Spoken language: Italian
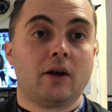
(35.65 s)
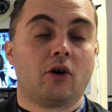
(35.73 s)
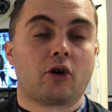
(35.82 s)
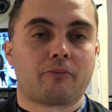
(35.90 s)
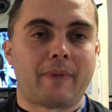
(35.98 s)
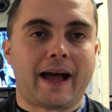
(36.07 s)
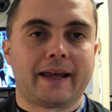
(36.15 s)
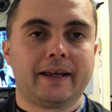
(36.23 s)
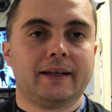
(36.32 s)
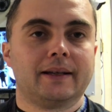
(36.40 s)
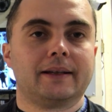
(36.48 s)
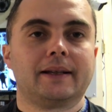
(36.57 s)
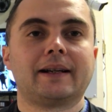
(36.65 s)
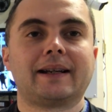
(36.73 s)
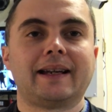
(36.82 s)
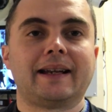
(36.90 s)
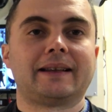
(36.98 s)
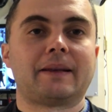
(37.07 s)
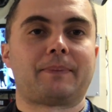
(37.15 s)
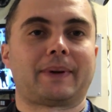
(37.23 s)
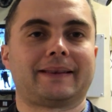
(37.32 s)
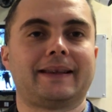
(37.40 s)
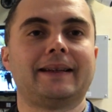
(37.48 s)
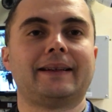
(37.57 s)
ormai il cliente
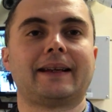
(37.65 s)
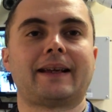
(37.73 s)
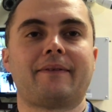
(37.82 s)
pretende